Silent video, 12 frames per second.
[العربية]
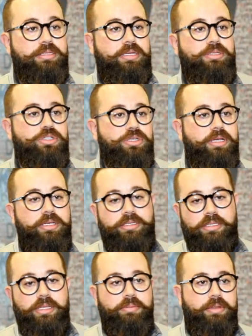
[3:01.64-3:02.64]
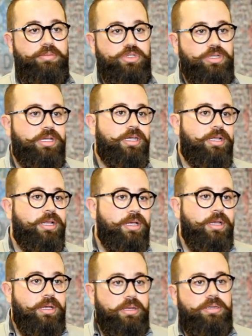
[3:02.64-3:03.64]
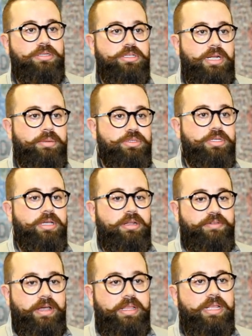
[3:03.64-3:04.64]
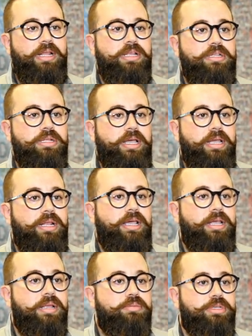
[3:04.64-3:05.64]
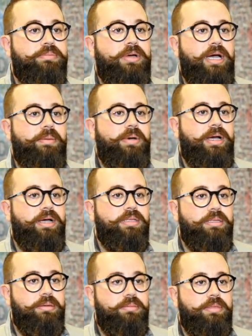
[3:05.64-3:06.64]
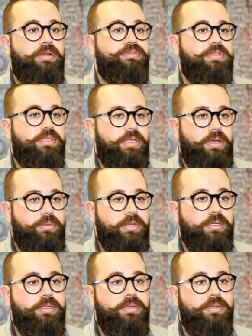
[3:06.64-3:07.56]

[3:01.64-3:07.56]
صارت تشتغل ست البيت تشتغل الرجال عم يشتغل فقليل تلاقي العيلة مجمعة بعض بنفس الطاولة